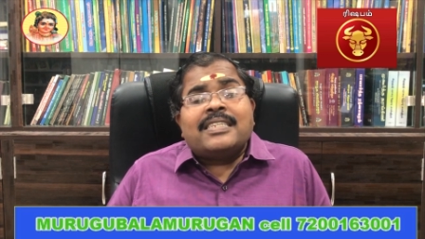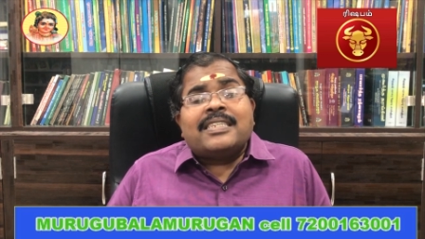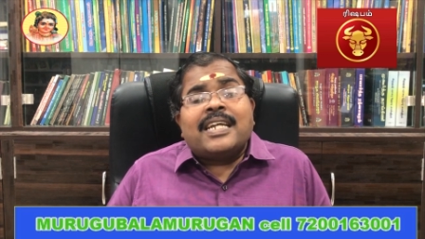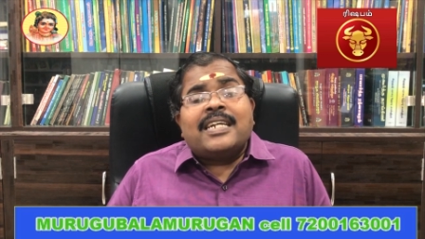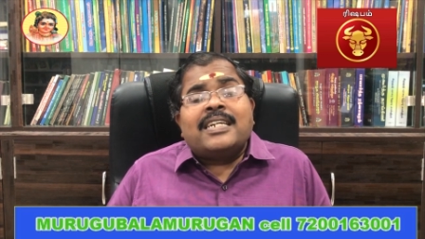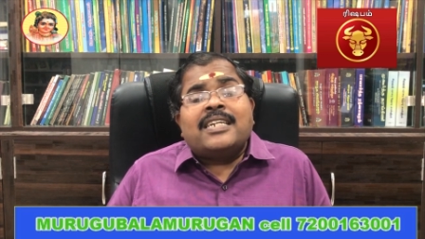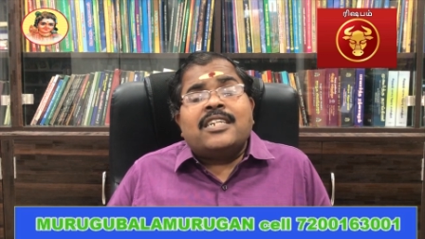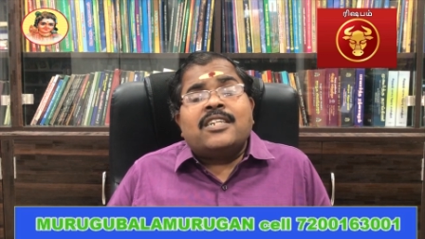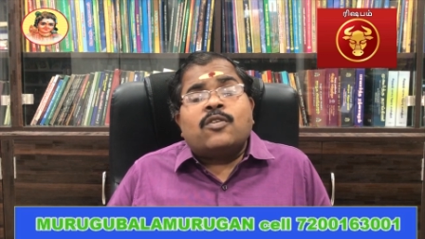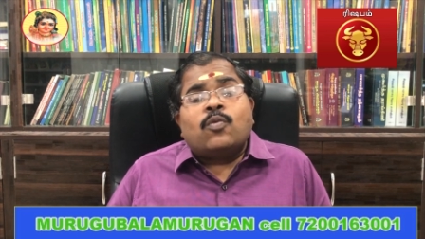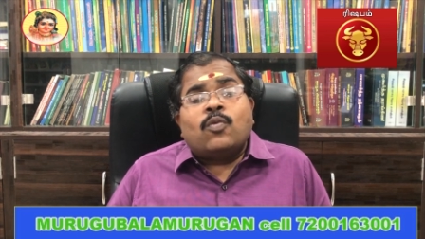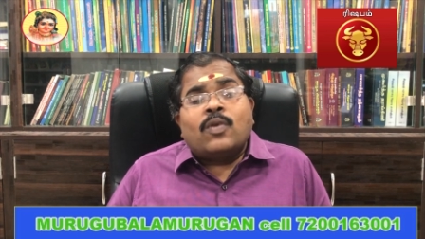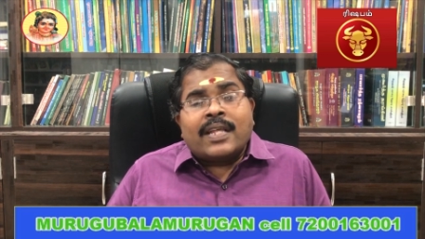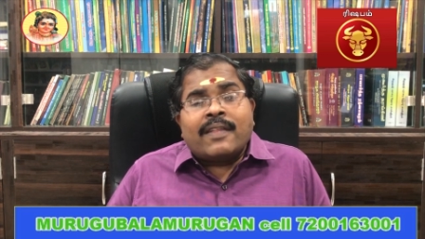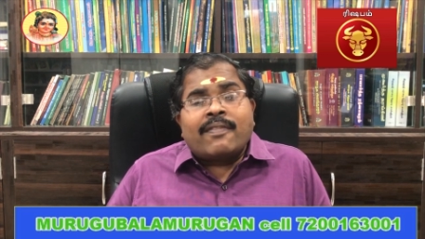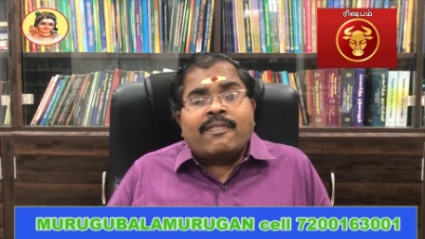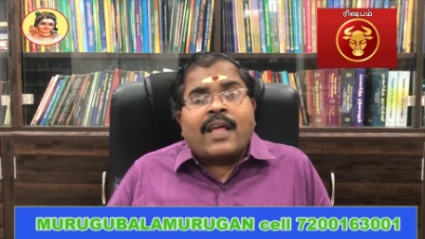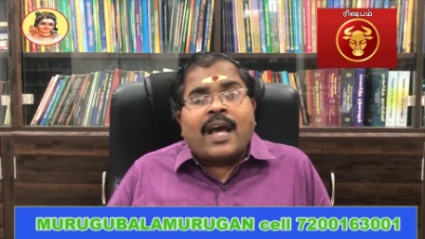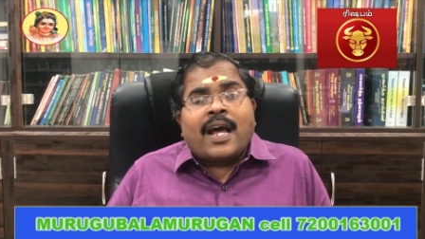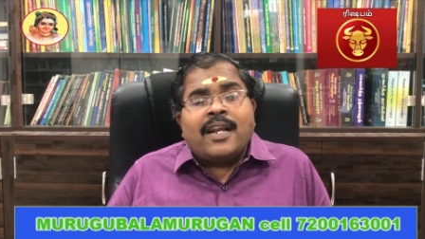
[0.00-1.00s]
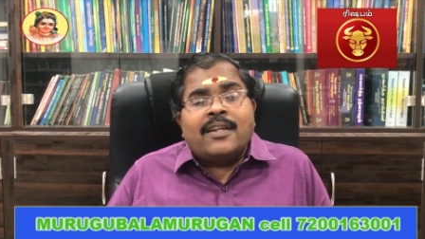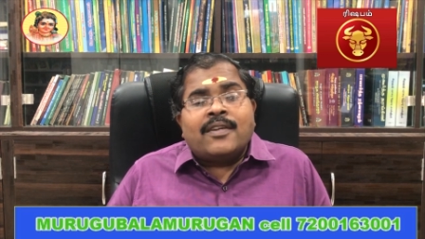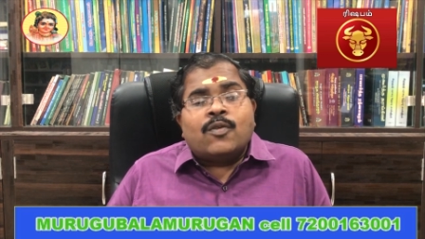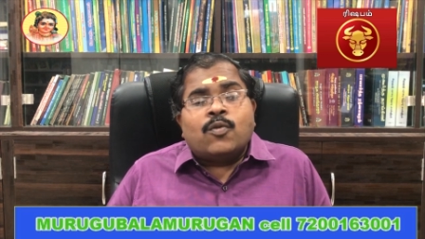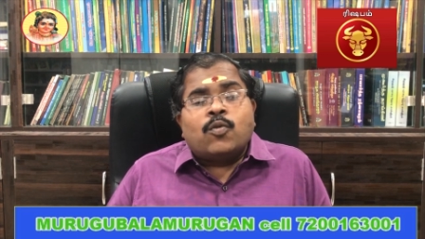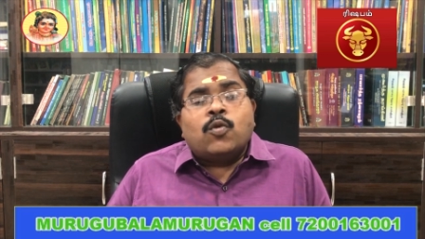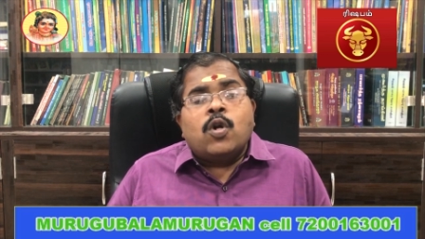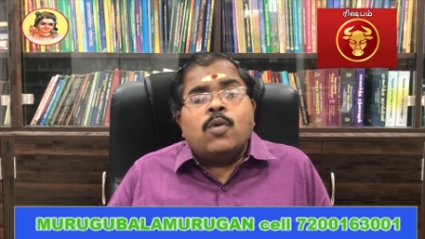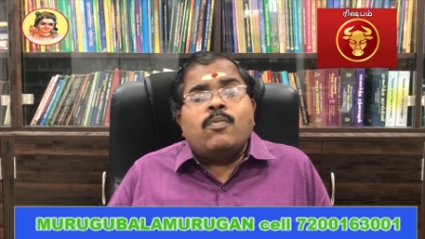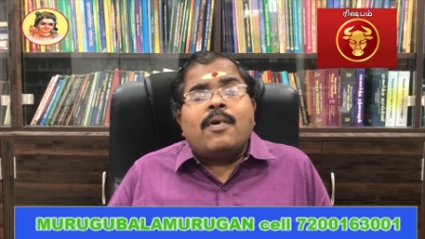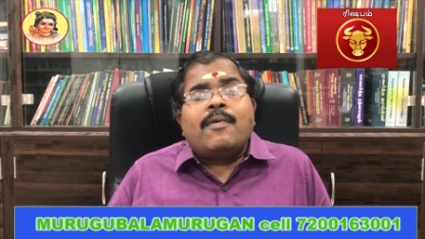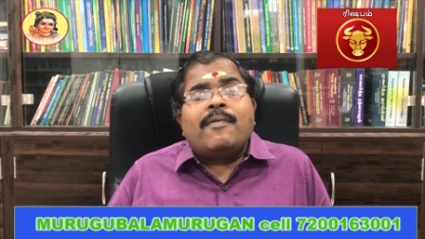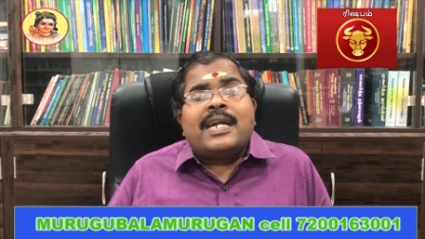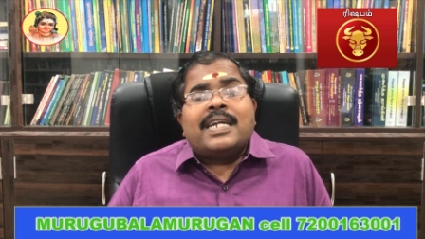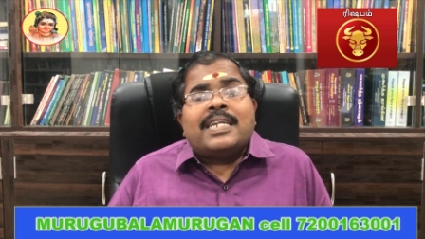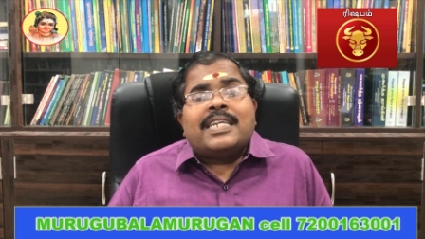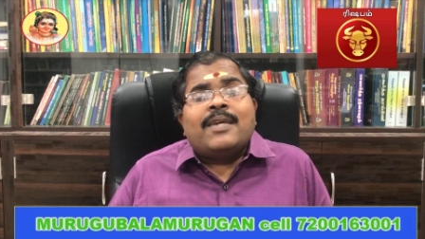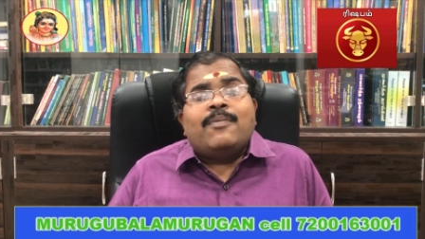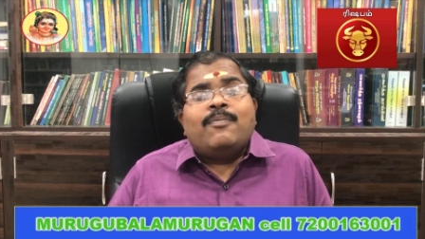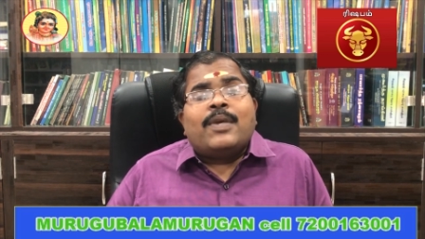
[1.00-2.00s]
சற்று குறைத்தால் குடும்ப
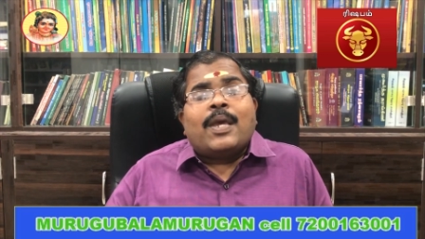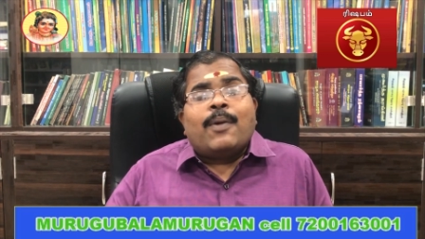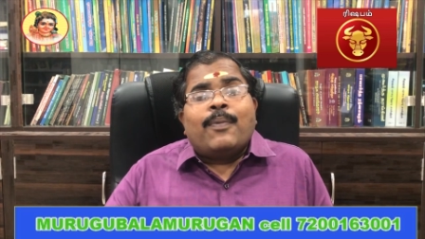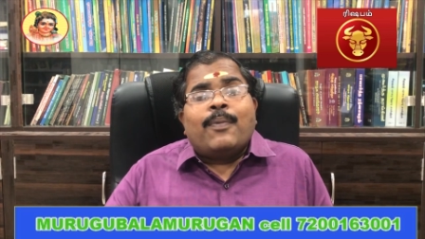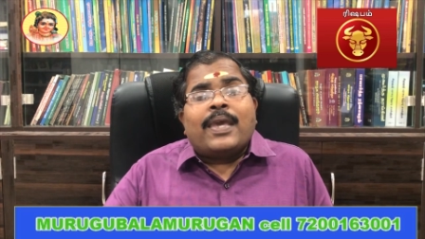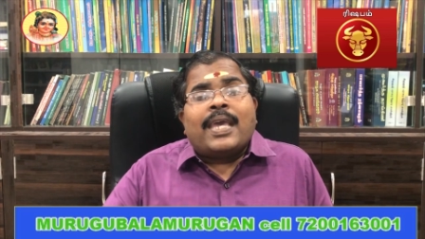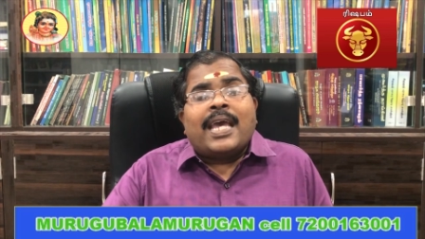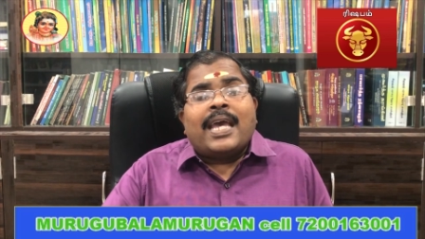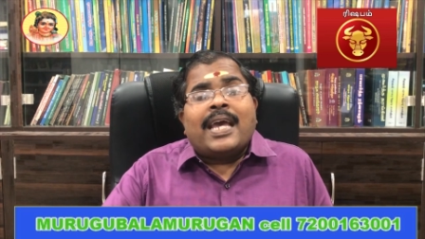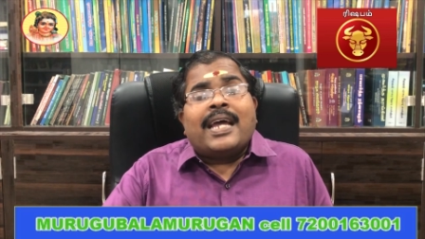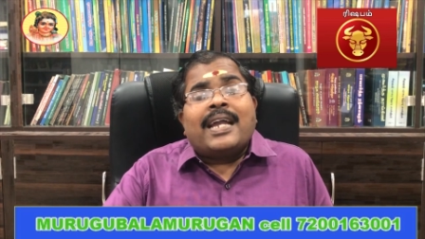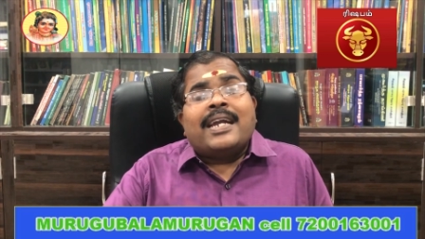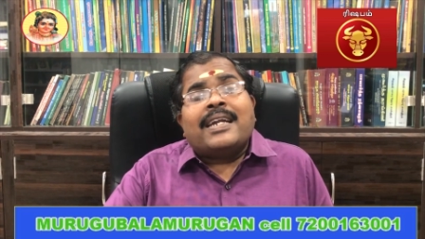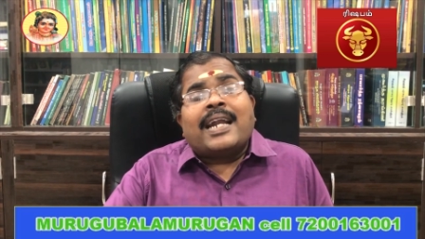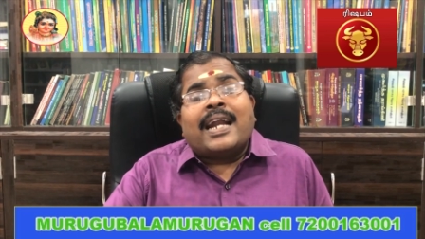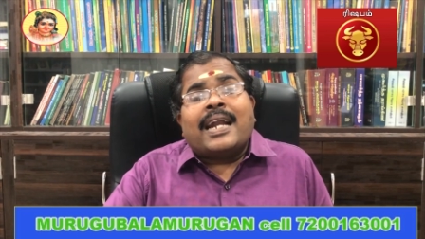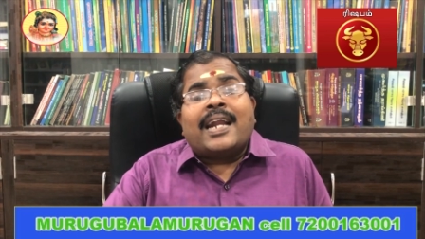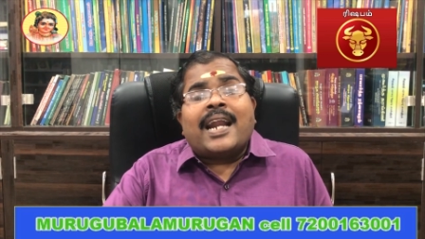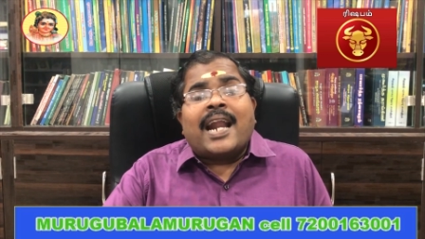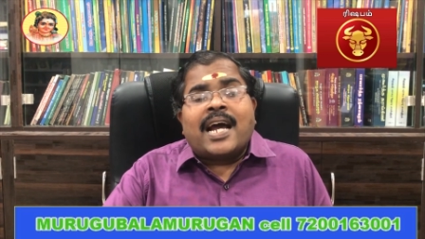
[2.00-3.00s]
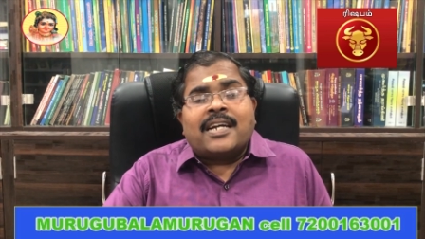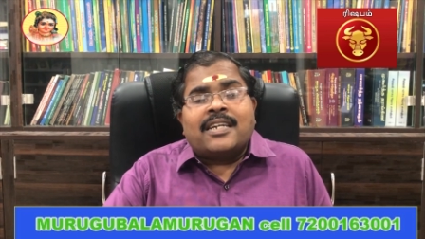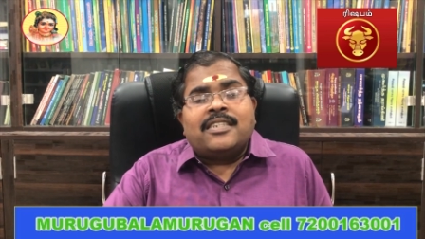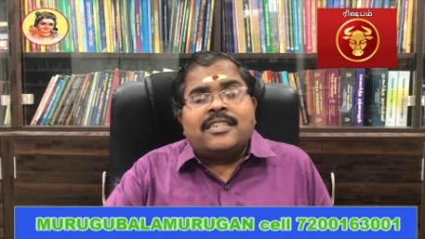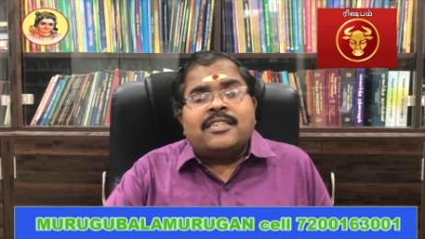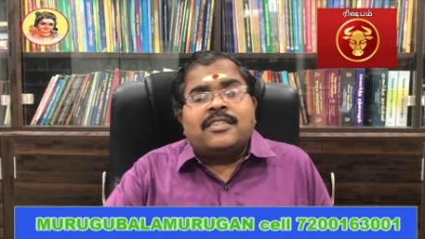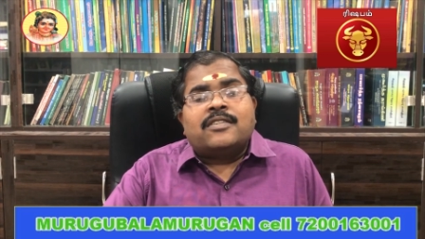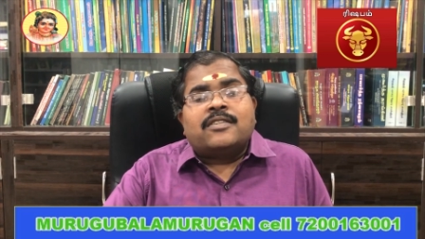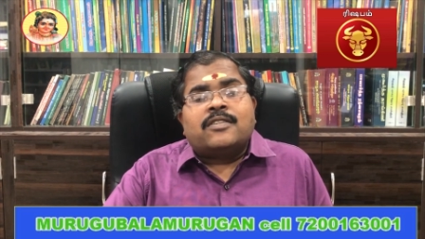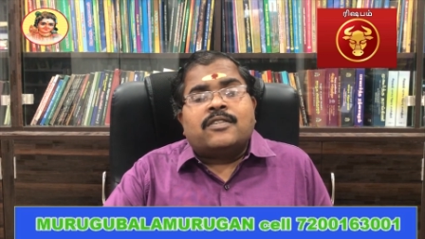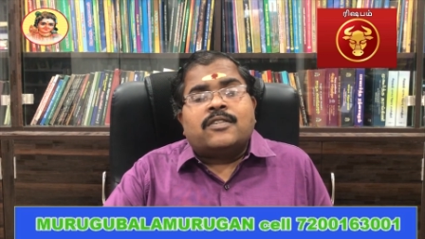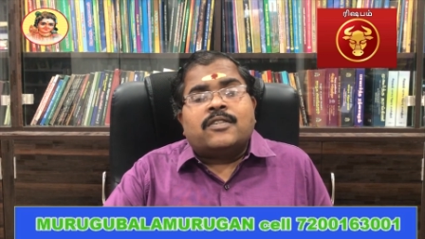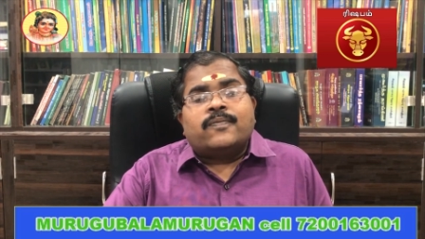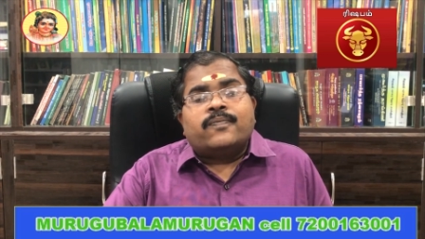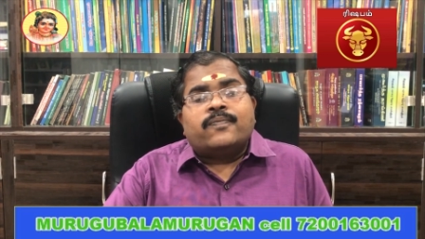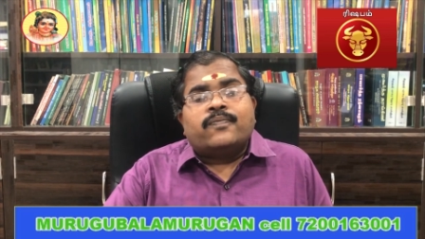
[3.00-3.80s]
வாழ்க்கை மிக மிக நன்றாக இருக்கும்